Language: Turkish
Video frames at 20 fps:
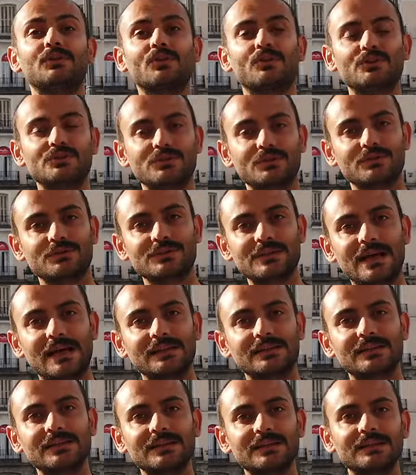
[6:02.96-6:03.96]

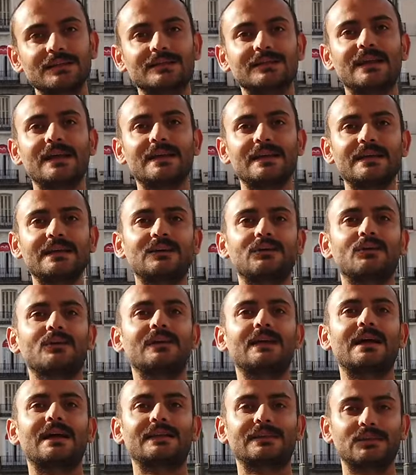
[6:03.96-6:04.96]
1936 yılında ilk
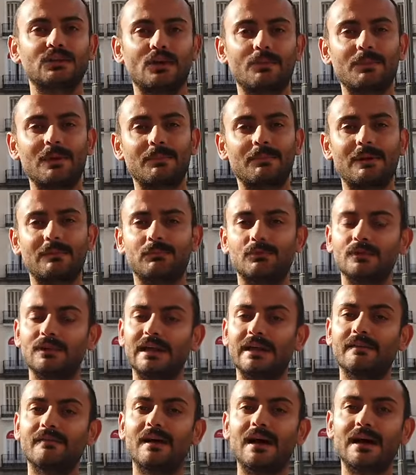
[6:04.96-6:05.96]
olarak Tio Pepe bu
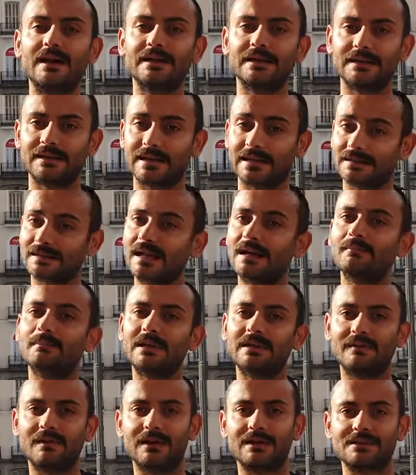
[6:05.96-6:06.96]
levhayı, reklam
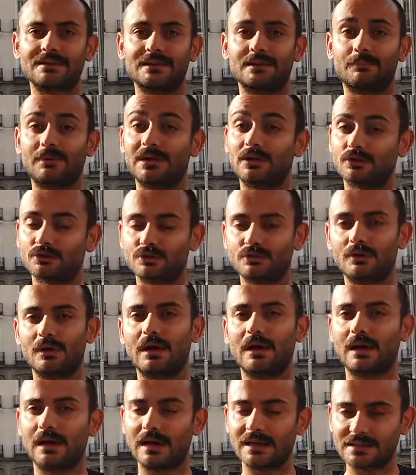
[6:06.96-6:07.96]
levhasını, panosunu
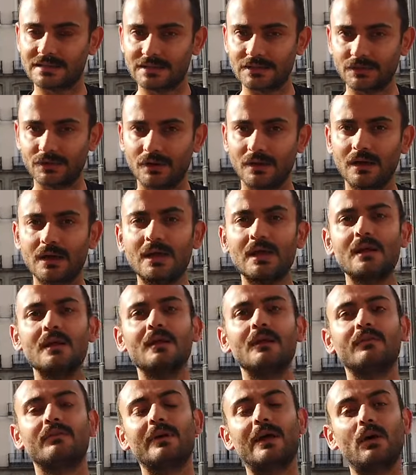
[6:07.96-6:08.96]
asıyor
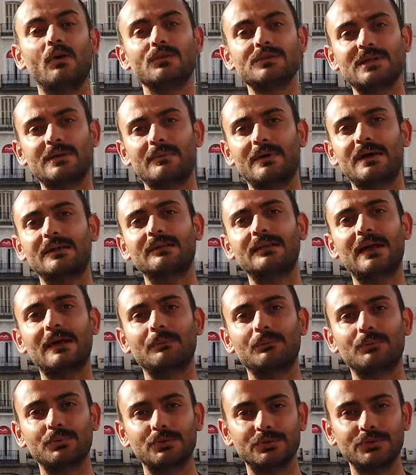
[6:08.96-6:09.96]
ve o
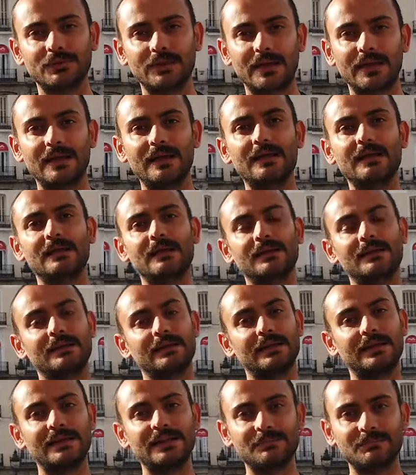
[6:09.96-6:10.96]
zamandan bugüne
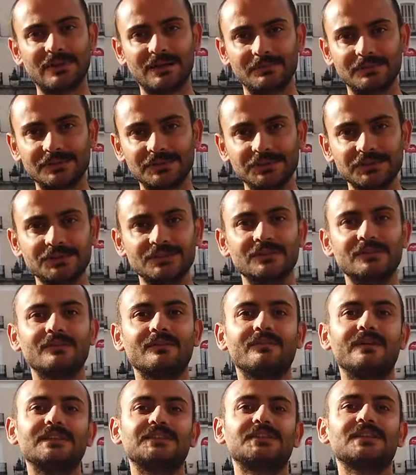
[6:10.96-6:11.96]
inmemiş
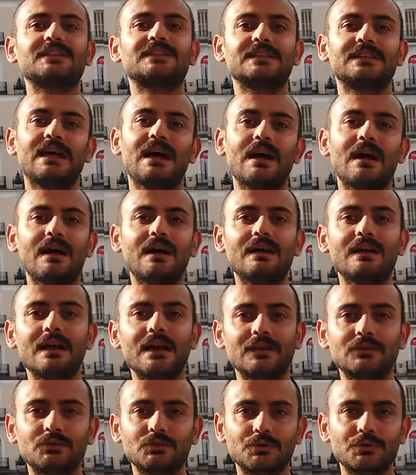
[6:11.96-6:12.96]
ve çatıda
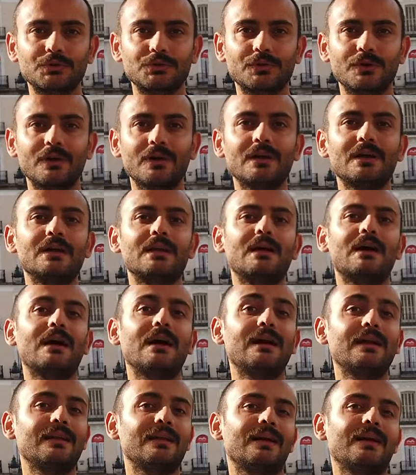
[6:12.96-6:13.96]
hala duruyor.
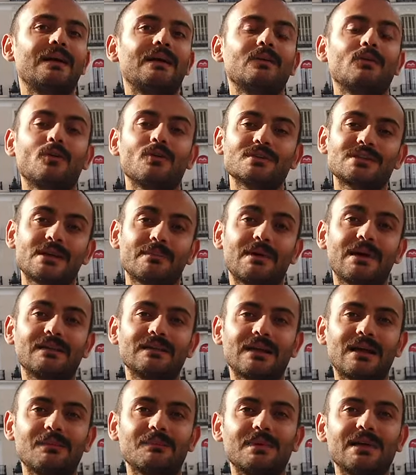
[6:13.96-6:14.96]
Hala o
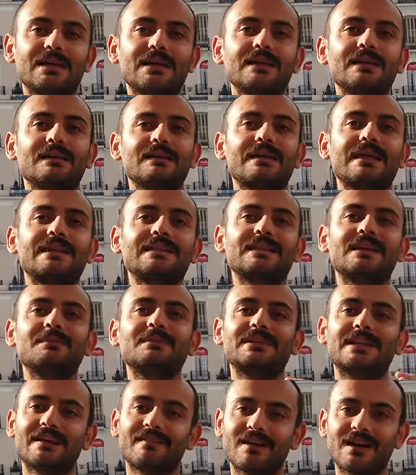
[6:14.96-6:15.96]
zamandan beri
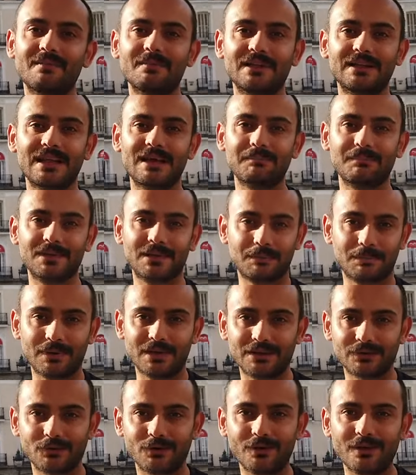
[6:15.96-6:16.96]
reklamı devam eden bir
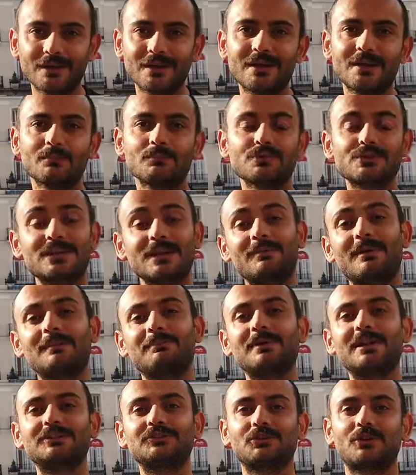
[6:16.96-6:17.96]
pano. Bu
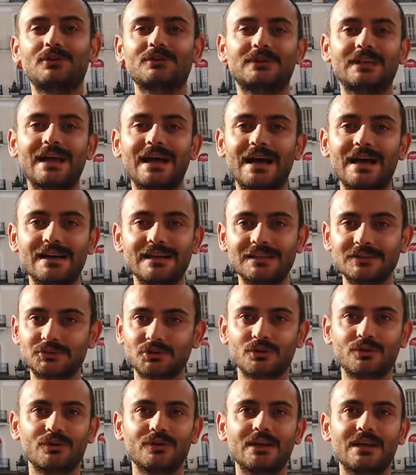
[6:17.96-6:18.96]
sebeple çok değerli,
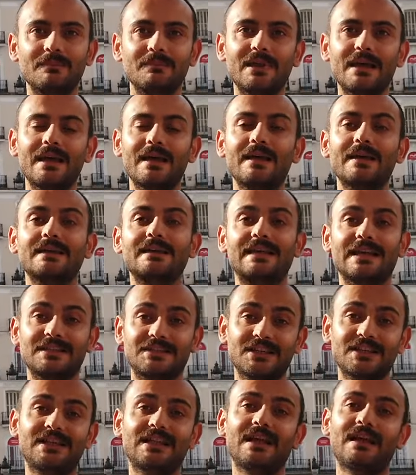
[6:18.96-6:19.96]
çok önemli.
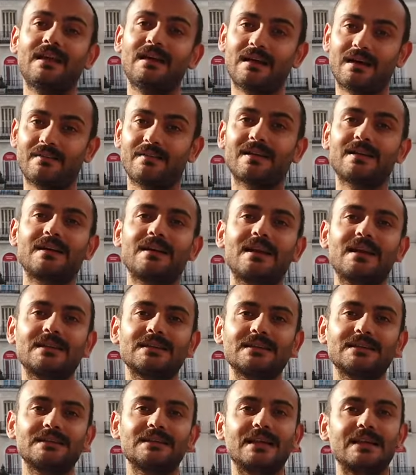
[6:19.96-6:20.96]
Gece de hava
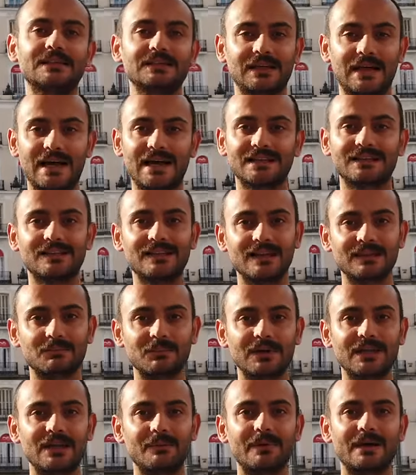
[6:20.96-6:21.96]
karardığında
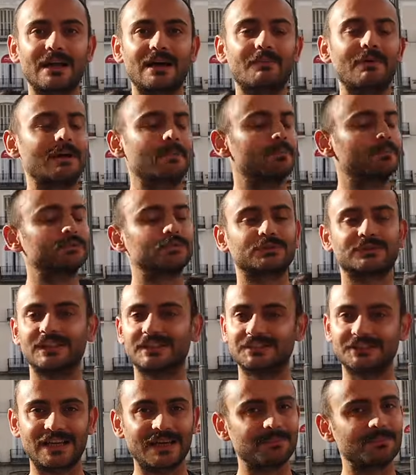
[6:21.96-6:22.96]
aydınlatmayla beraber
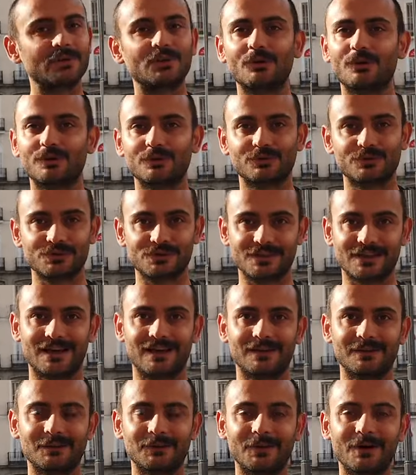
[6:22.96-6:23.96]
muhteşem bir görüntü
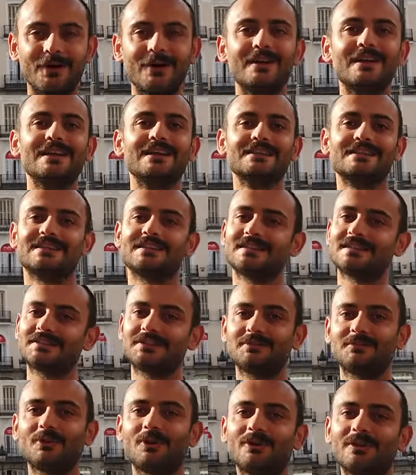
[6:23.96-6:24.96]
sağlıyor. Sizi
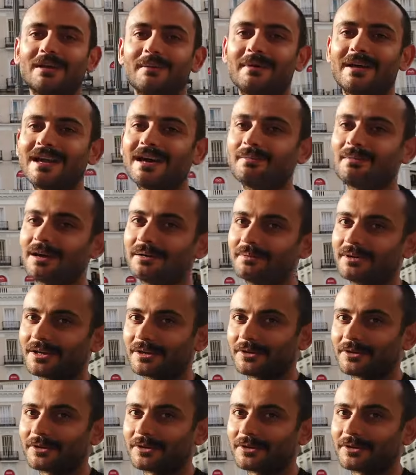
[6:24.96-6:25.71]
şimdi onunla beraber